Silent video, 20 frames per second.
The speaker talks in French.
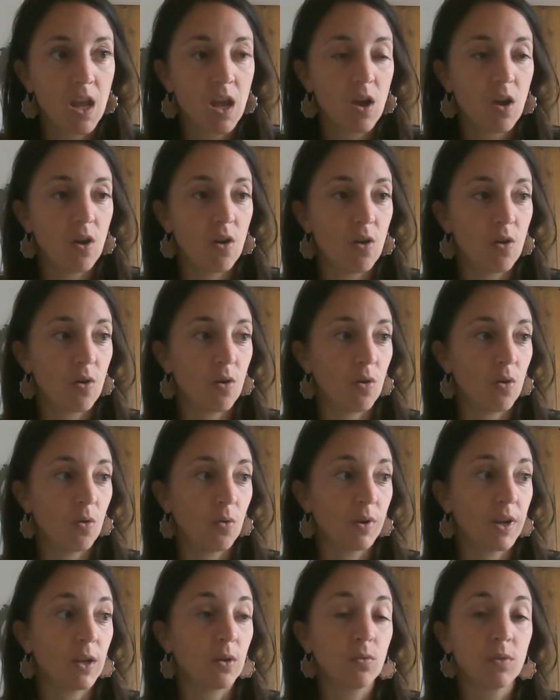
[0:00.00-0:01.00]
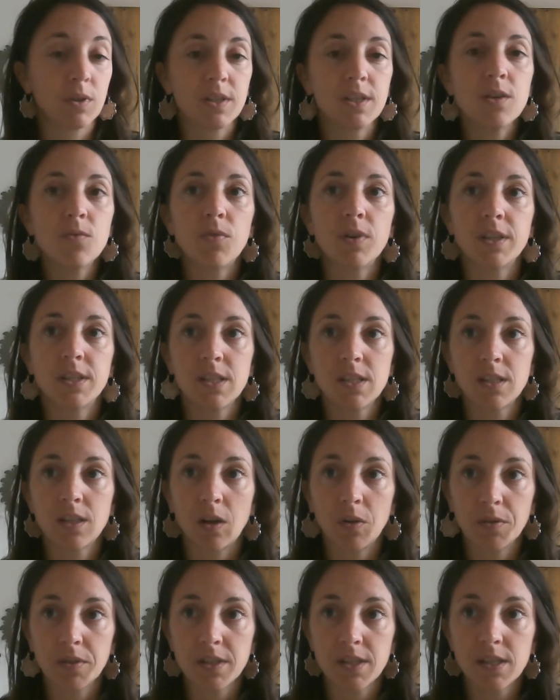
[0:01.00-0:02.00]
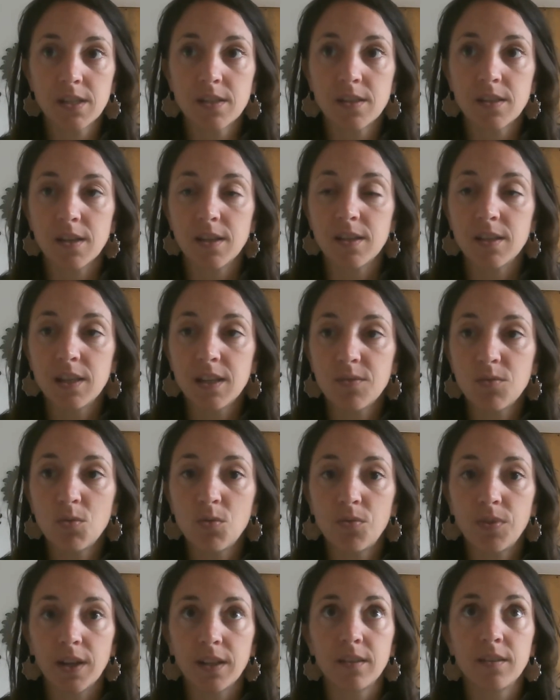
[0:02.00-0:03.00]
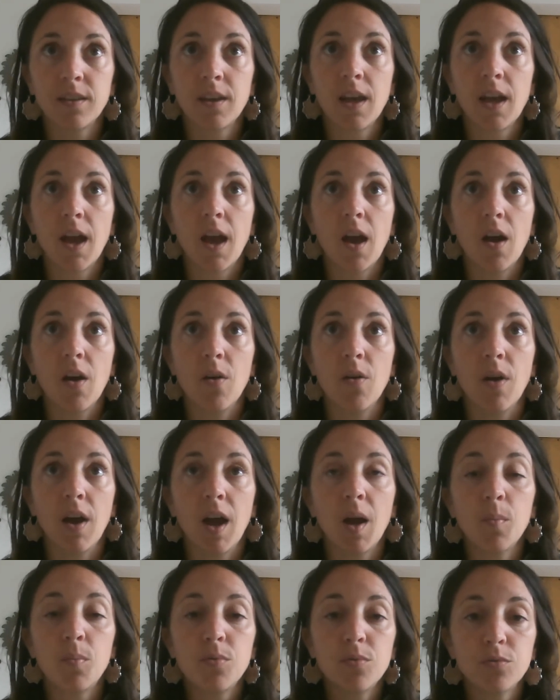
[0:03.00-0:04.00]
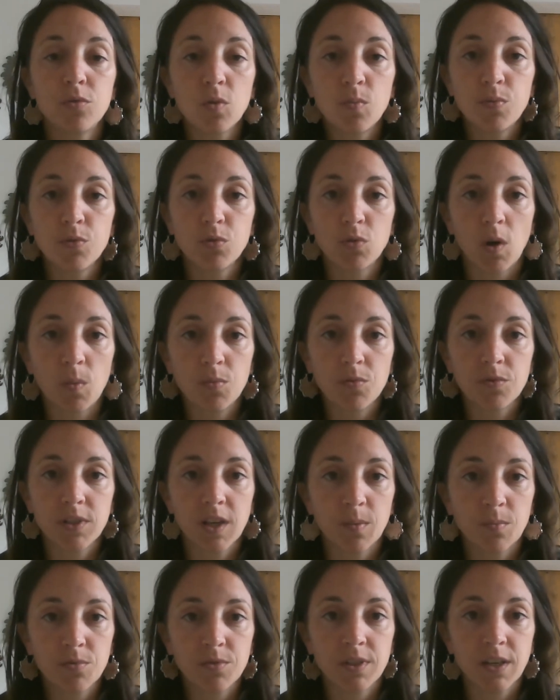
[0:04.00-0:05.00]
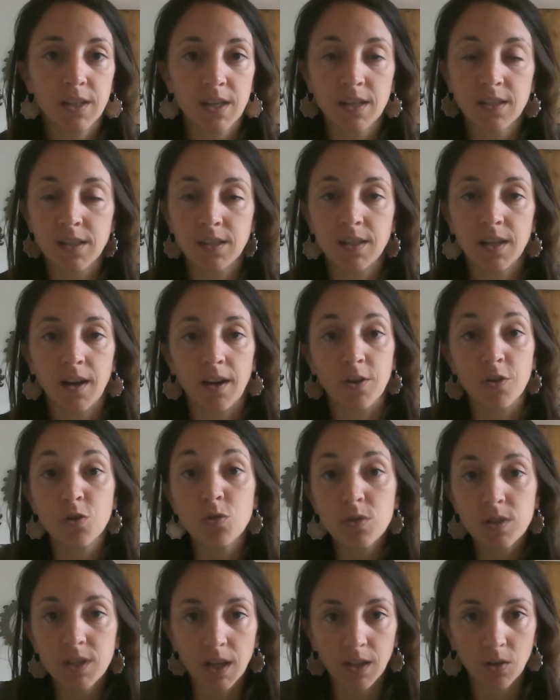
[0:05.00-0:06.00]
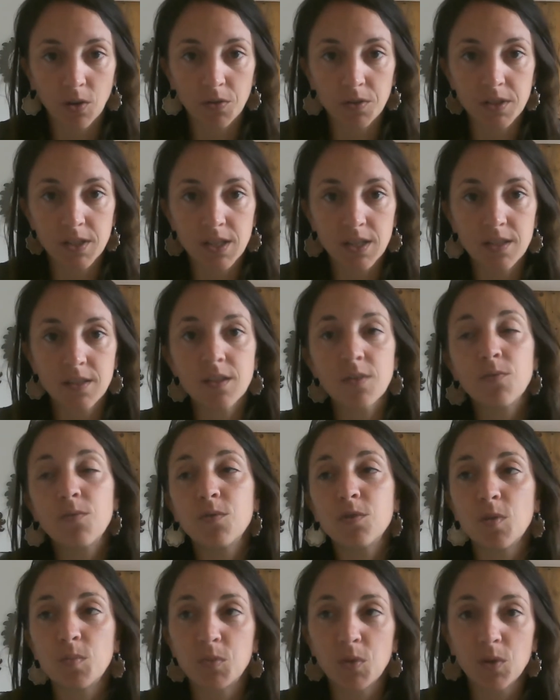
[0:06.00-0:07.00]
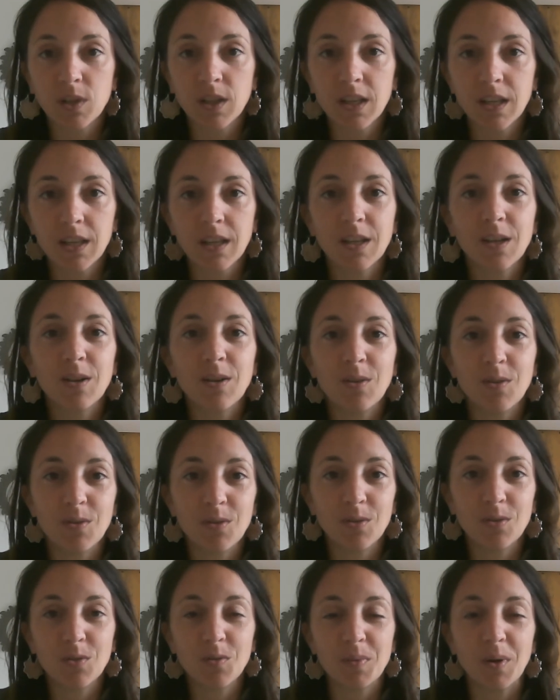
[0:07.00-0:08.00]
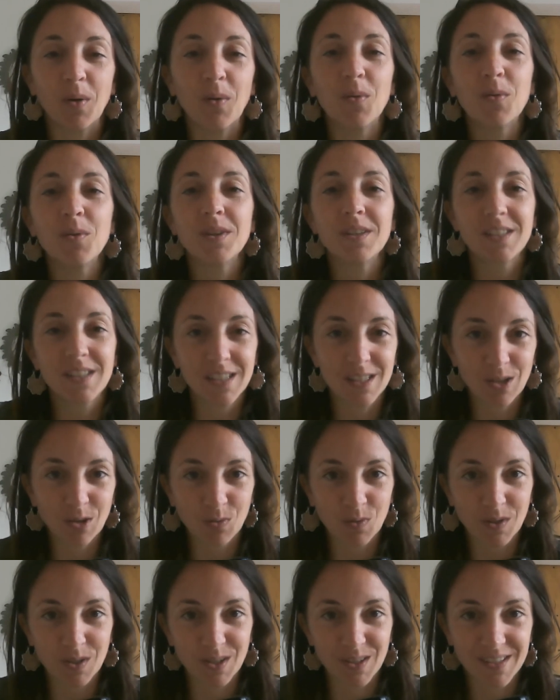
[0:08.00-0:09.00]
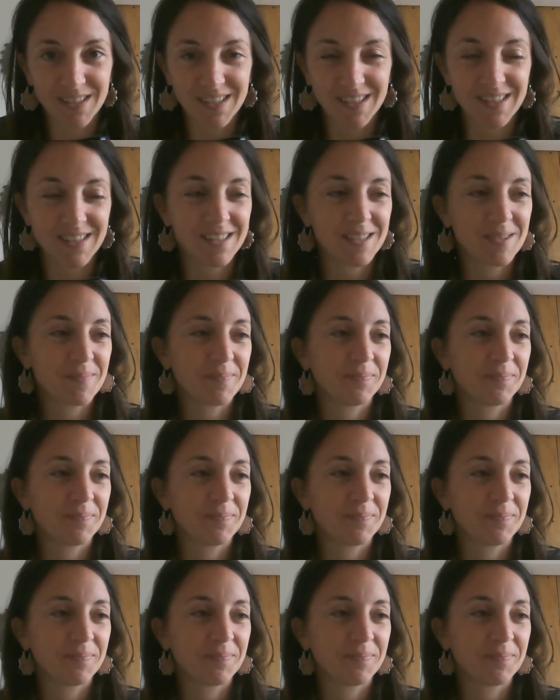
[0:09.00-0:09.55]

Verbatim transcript: euh, 6. on a donc 6 fois 6, 36. Et si vous faites 1 euh, plus 2 plus 3 plus 4 plus 5, etc. jusqu'à 36, vous obtenez le numéro 666.